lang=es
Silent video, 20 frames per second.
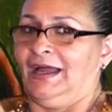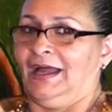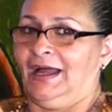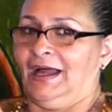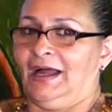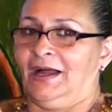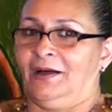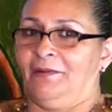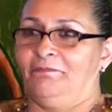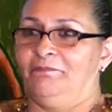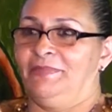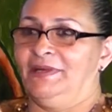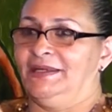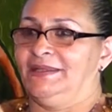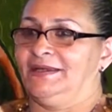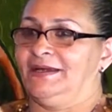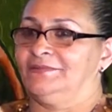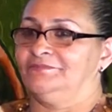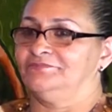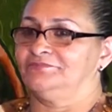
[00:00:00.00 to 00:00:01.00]
A
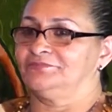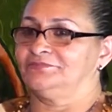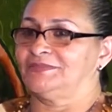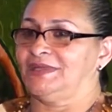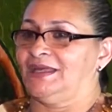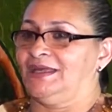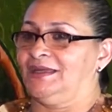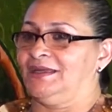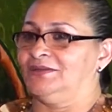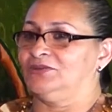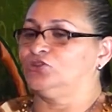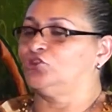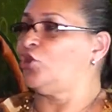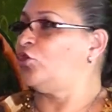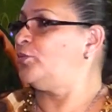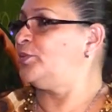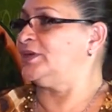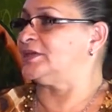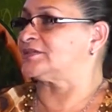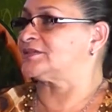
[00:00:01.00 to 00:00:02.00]
ver, eh,
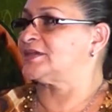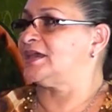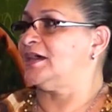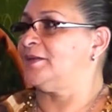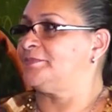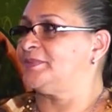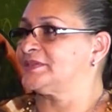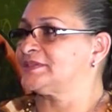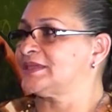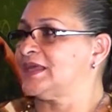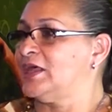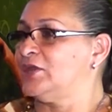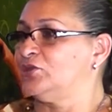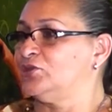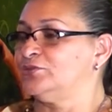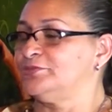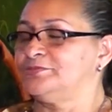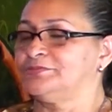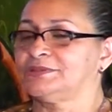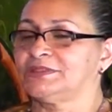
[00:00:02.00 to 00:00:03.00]
dos veces ha
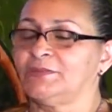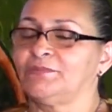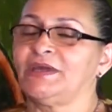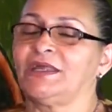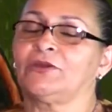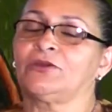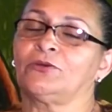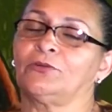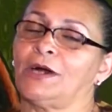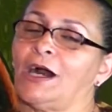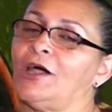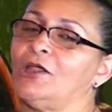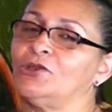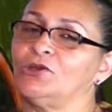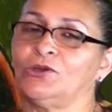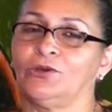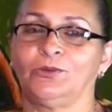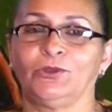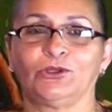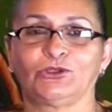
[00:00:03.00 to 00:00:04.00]
pasado. Se me han robado
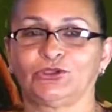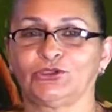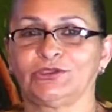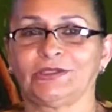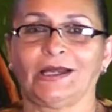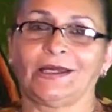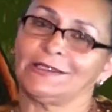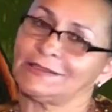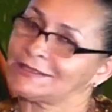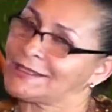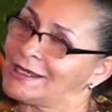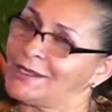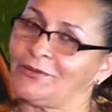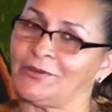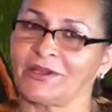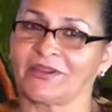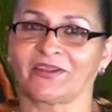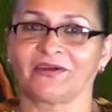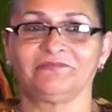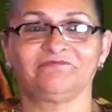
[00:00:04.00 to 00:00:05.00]
los votos, ya esa es la
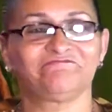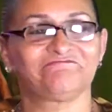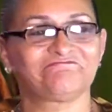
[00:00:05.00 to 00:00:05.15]
verdad.